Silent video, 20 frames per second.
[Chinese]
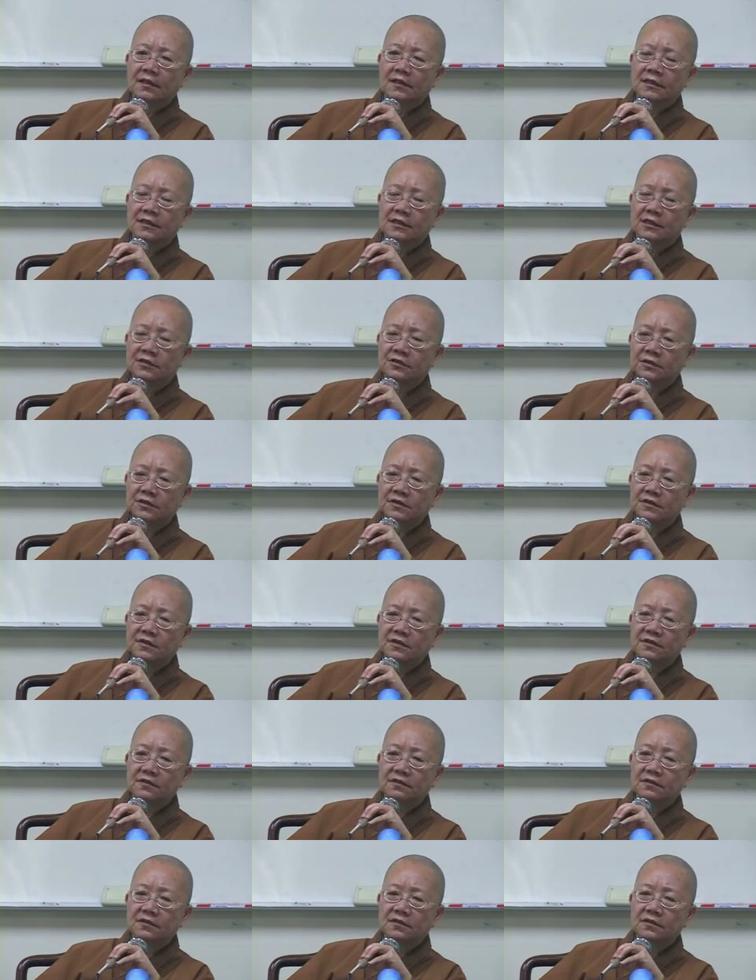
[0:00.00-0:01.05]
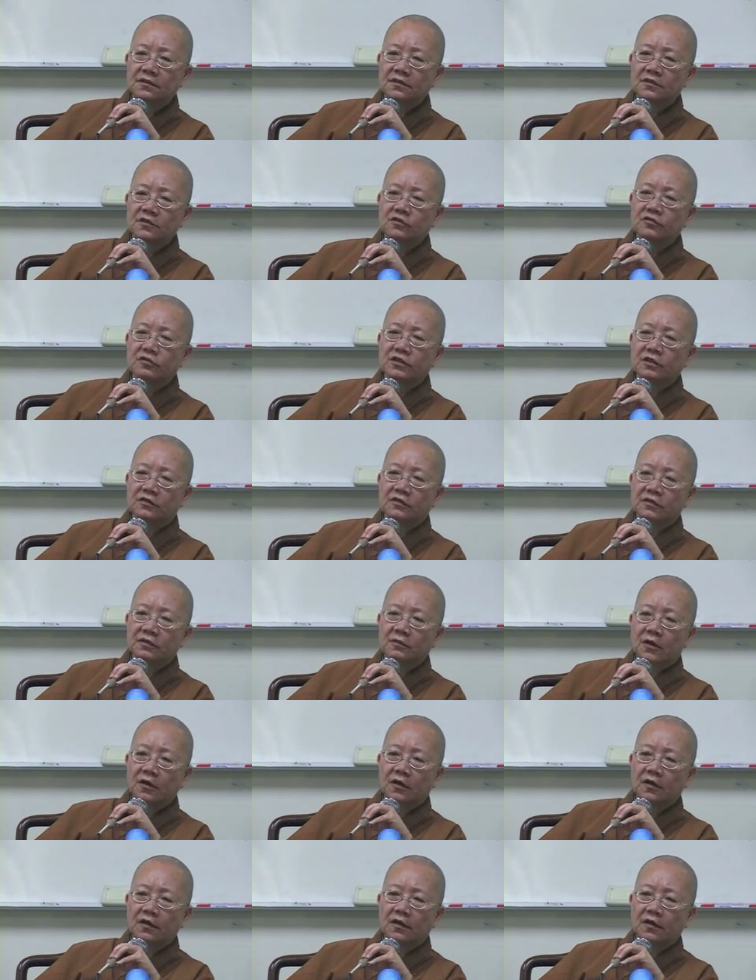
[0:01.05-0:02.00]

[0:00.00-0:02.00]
这些女子就叫什么？